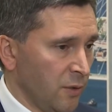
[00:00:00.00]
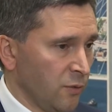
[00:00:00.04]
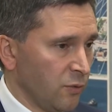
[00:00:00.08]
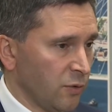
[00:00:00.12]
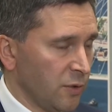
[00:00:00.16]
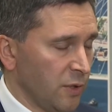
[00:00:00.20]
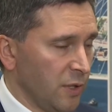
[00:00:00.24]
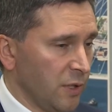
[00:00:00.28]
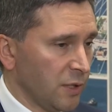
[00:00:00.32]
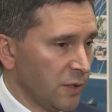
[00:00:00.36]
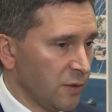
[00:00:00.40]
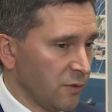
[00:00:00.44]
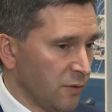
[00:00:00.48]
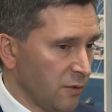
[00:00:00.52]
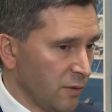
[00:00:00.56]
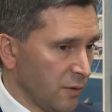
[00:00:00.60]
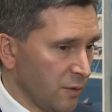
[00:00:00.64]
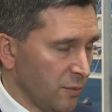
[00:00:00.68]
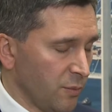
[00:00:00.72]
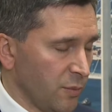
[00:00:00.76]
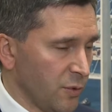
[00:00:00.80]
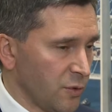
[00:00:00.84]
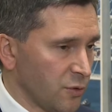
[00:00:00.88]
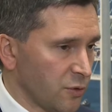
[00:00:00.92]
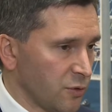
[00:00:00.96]
Вот для
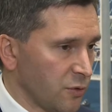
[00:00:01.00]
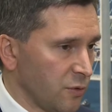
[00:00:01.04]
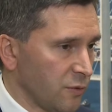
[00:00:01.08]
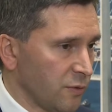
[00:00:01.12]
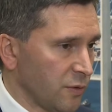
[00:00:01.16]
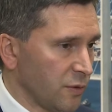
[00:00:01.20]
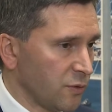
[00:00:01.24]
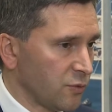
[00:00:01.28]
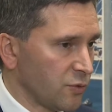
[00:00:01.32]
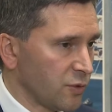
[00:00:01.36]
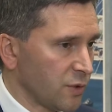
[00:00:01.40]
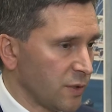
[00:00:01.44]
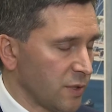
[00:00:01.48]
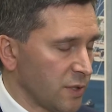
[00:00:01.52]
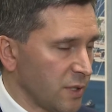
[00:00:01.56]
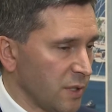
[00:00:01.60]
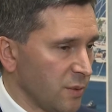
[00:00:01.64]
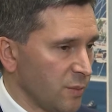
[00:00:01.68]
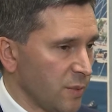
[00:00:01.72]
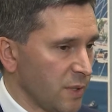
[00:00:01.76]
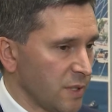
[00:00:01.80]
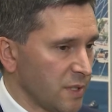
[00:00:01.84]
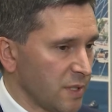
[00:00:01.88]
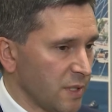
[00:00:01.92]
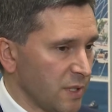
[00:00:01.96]
этого, безусловно, нужно
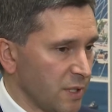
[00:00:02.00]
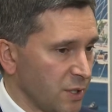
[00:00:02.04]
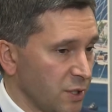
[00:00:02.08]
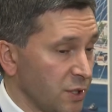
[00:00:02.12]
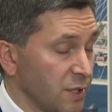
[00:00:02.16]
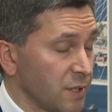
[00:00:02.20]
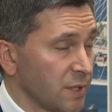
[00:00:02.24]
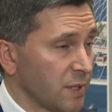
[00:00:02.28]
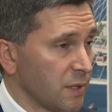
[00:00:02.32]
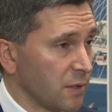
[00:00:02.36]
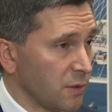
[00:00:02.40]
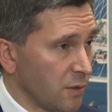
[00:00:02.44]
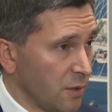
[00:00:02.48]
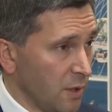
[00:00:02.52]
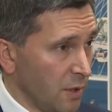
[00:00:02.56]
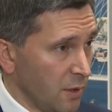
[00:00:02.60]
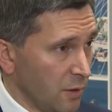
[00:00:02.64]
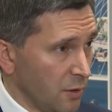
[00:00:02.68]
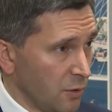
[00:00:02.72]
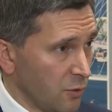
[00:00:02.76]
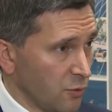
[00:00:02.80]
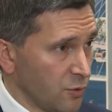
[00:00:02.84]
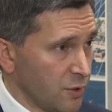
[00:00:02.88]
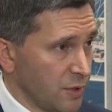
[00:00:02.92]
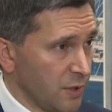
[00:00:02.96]
заниматься расчисткой
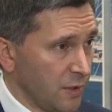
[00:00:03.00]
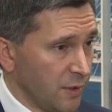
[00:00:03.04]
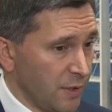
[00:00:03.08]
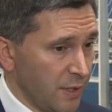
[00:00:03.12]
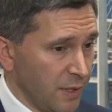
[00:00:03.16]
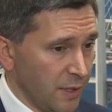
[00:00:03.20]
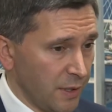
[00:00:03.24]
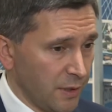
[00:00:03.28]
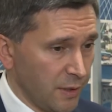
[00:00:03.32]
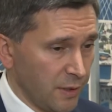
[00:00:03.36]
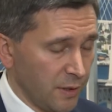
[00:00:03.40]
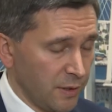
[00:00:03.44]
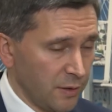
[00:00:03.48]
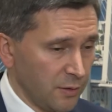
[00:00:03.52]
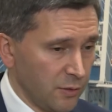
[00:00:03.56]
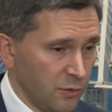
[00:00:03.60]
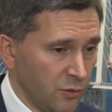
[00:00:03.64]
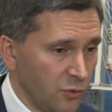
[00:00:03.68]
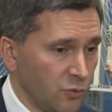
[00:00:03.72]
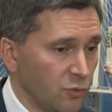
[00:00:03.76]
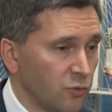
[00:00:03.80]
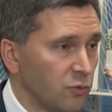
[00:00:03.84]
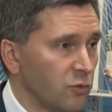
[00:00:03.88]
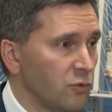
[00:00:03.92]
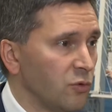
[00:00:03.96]
русел рек,
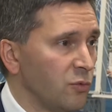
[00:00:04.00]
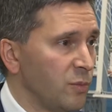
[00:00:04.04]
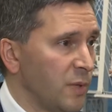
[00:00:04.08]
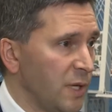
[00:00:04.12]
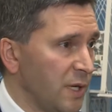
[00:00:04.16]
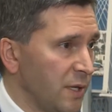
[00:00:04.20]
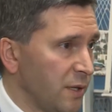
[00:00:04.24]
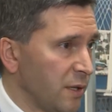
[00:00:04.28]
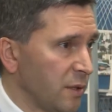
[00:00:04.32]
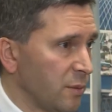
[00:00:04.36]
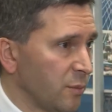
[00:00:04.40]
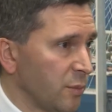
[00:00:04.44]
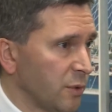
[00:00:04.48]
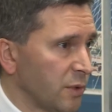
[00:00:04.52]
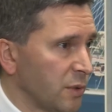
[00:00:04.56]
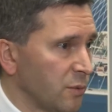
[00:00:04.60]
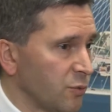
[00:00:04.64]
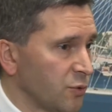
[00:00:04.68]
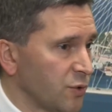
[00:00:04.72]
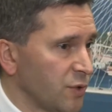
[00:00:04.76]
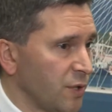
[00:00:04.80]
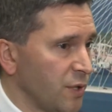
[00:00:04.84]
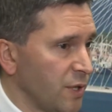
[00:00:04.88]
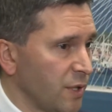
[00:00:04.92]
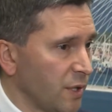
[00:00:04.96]
дноуглублением,
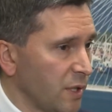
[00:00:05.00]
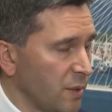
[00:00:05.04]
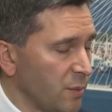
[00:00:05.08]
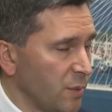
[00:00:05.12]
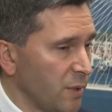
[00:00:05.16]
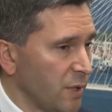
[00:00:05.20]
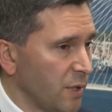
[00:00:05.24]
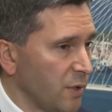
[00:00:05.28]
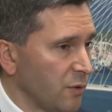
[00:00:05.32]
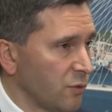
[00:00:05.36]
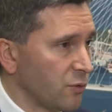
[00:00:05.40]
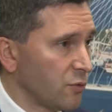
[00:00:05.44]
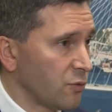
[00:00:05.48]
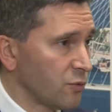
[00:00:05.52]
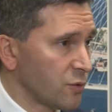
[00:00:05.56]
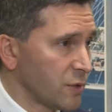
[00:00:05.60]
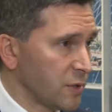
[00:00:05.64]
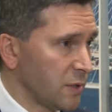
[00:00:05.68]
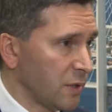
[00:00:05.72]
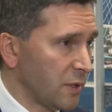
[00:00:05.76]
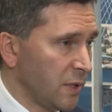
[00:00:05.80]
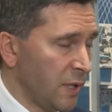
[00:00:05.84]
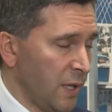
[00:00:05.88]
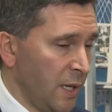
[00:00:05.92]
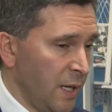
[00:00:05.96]
потому что реки меняют
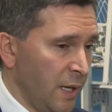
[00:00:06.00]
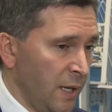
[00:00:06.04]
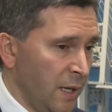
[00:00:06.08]
русло.